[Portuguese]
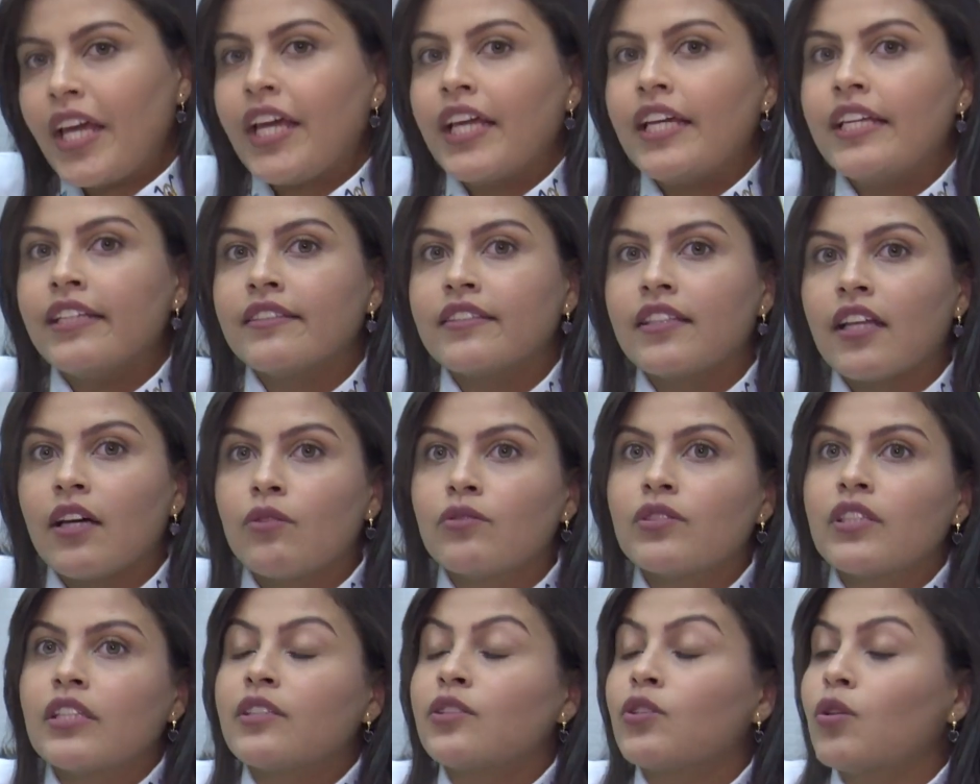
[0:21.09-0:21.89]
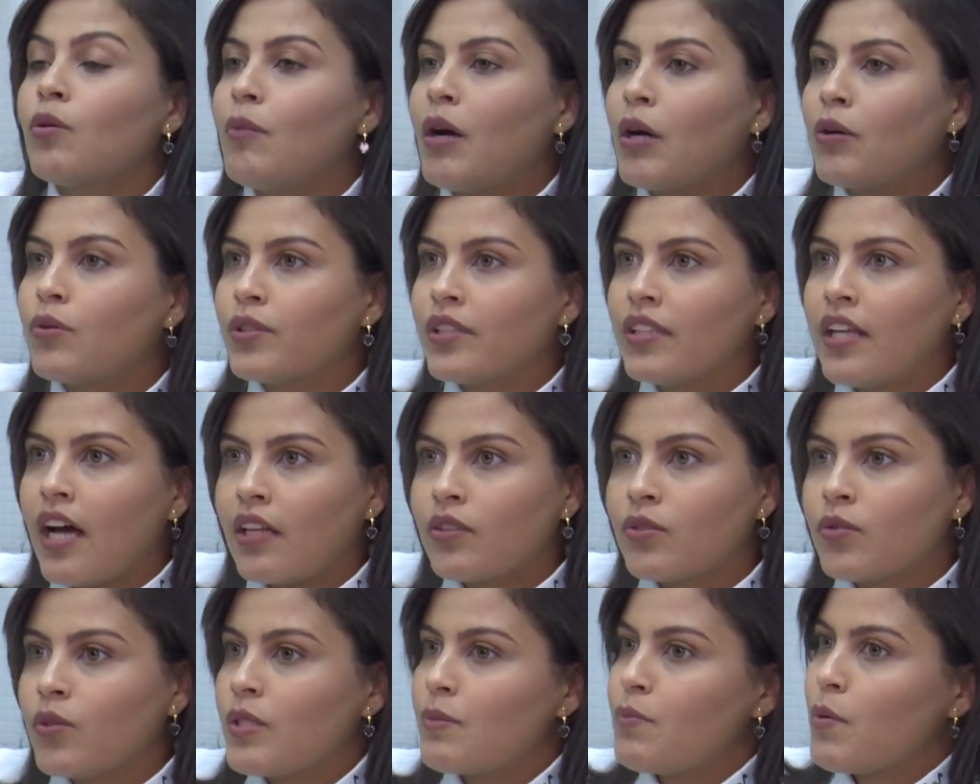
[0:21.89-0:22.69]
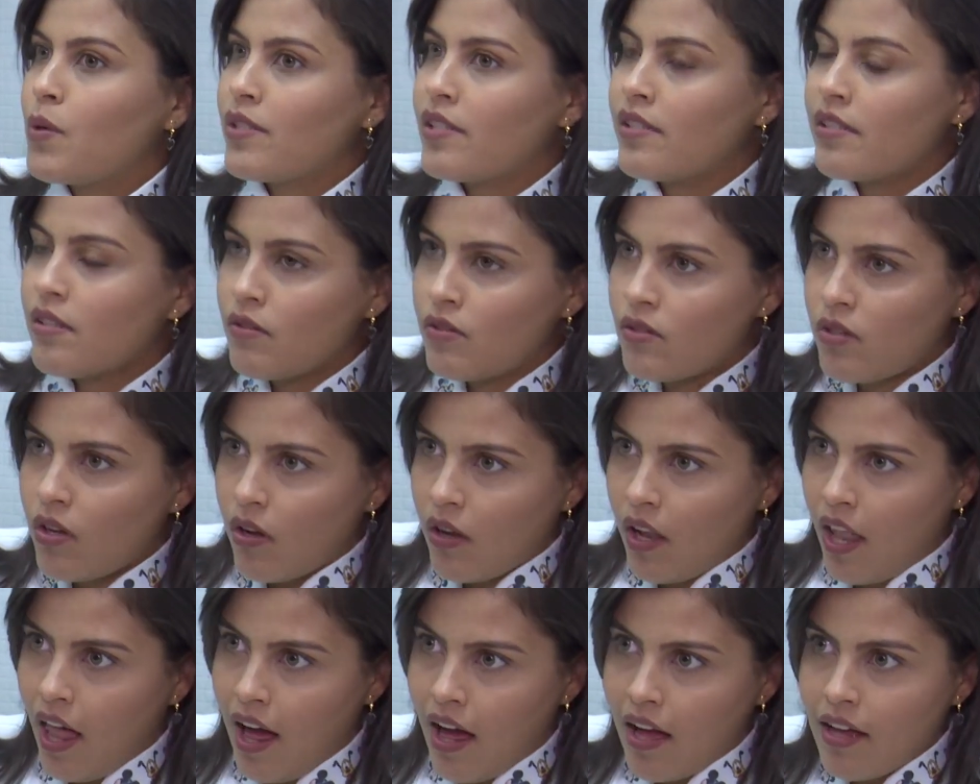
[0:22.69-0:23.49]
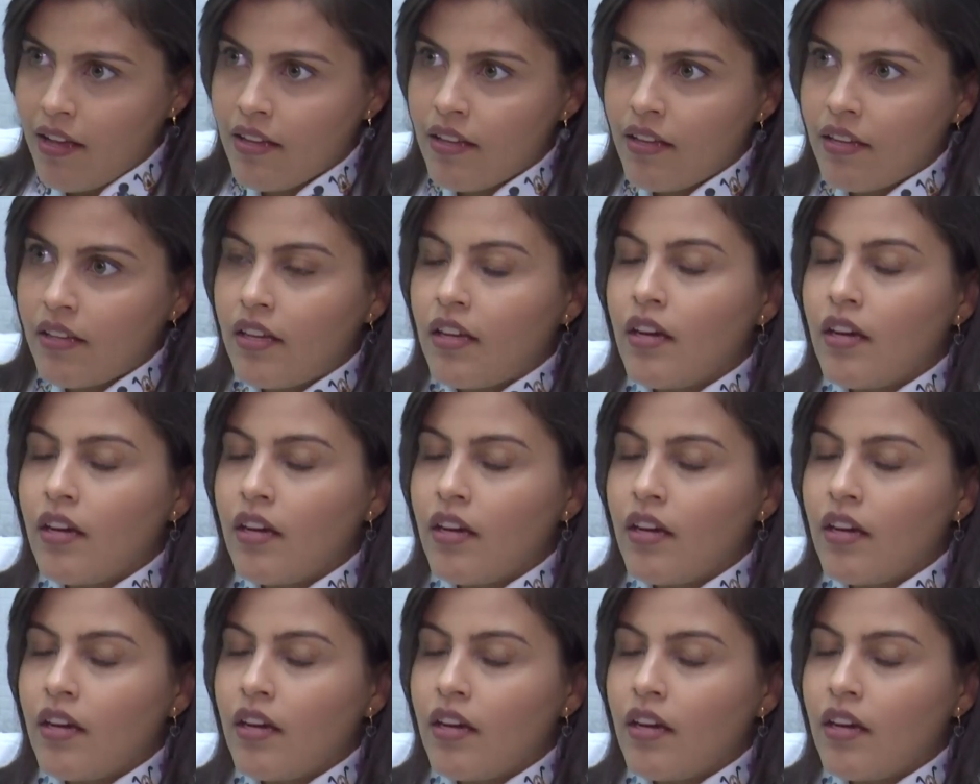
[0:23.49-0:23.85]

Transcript: Então, tem que tomar cuidado com a exposição solar.